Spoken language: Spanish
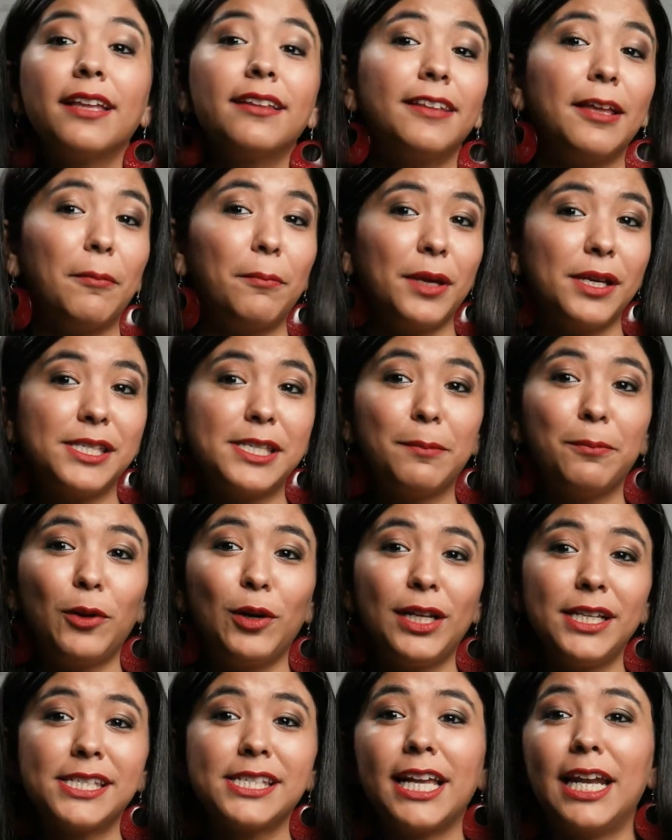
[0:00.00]
También
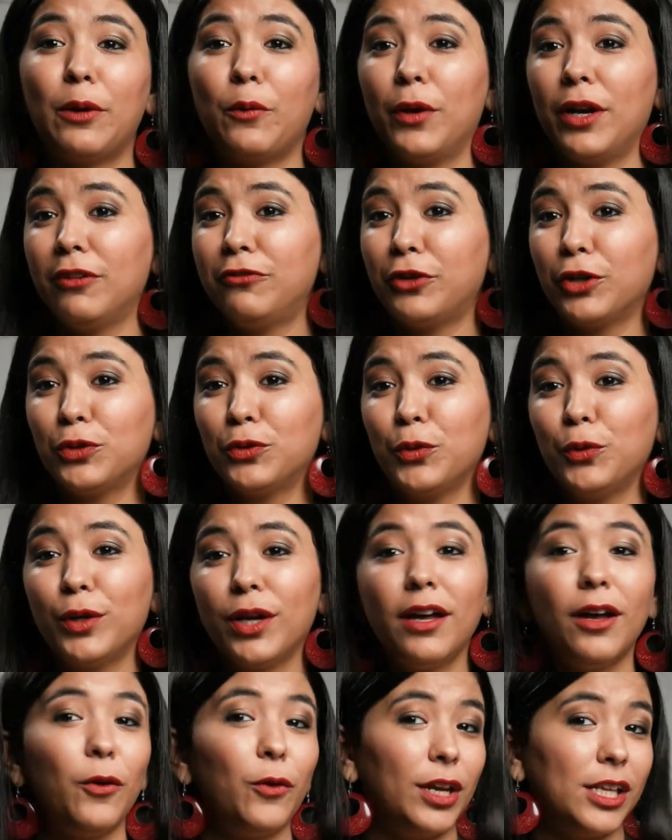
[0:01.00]
simboliza la buena
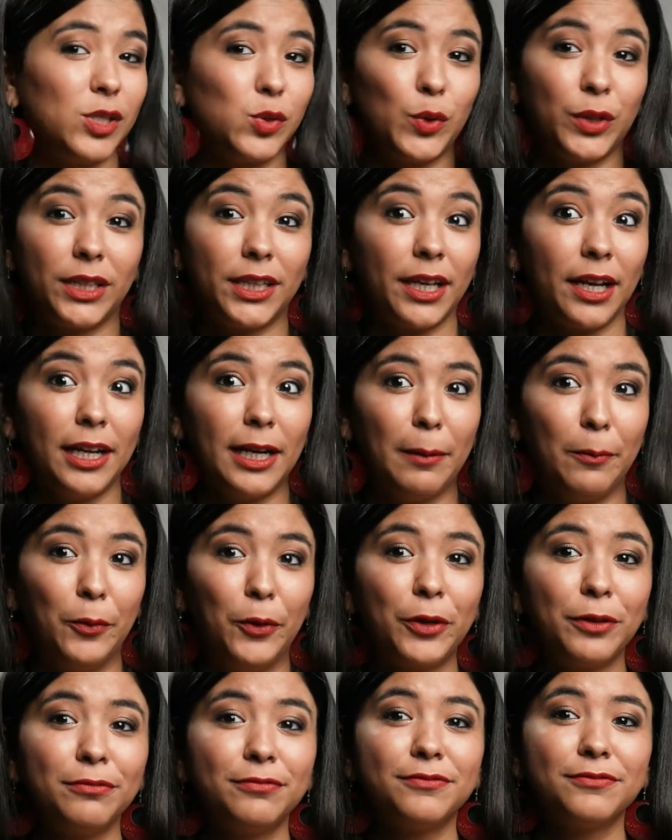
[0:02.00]
fortuna o la suerte en el
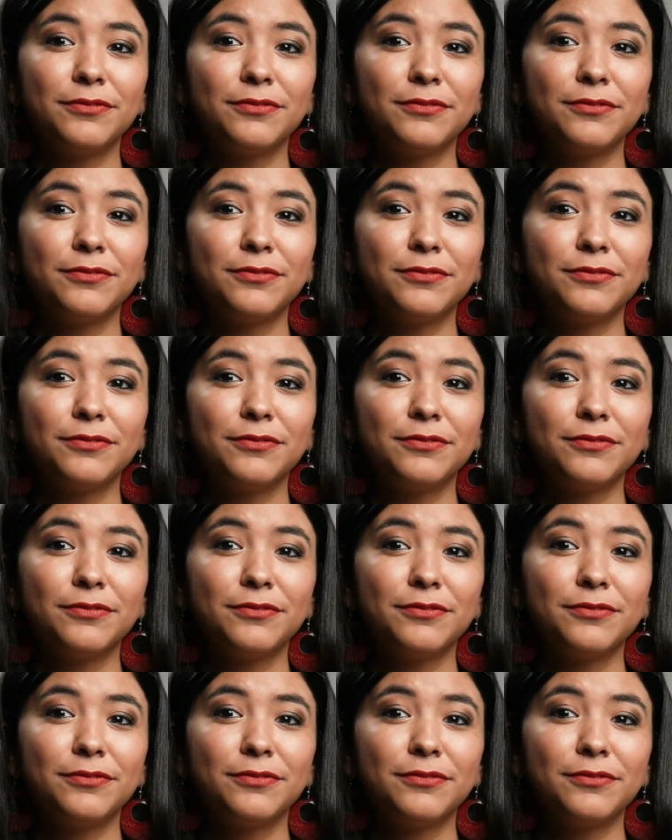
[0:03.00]
amor.